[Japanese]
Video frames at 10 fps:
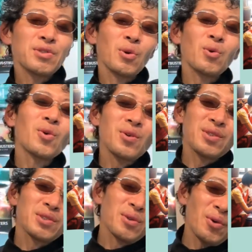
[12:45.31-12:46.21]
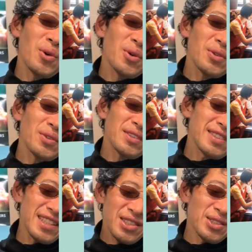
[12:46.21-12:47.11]
で、そこ、そこ
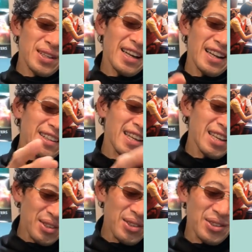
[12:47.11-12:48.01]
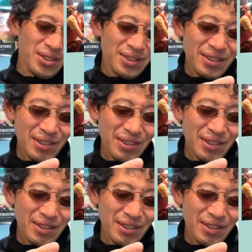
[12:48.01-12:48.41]
に綴られている、